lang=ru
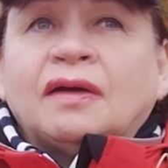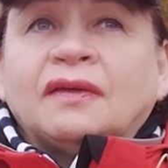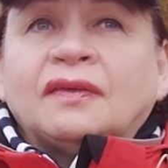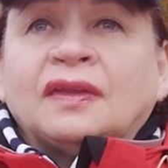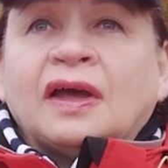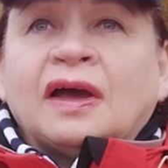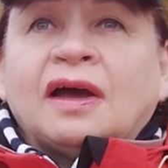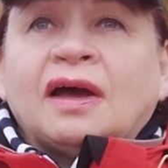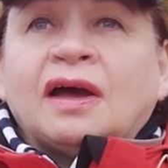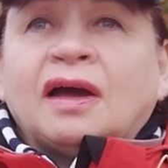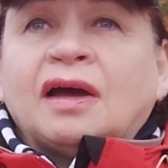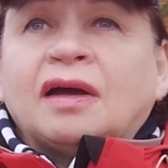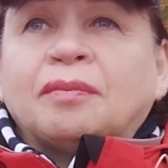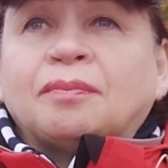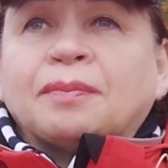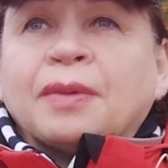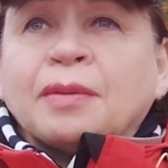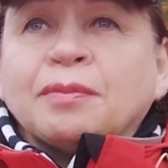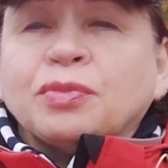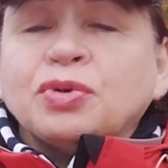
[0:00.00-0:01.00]
на
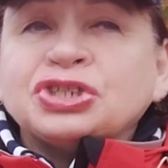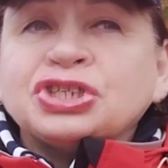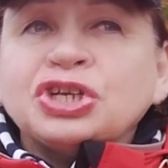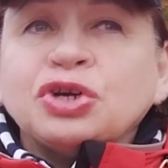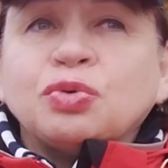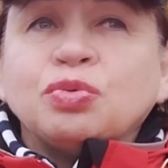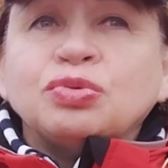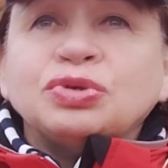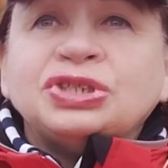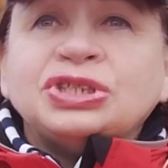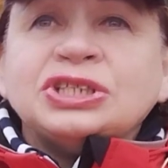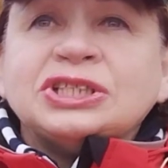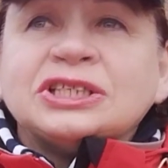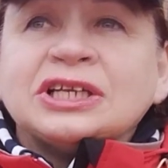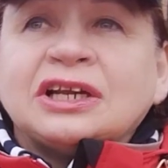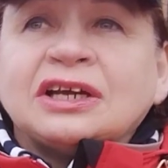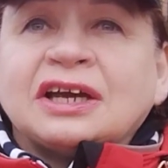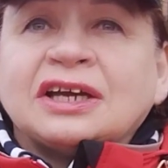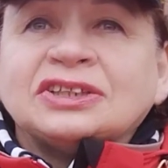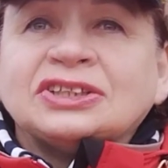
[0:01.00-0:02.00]
помощника учителя,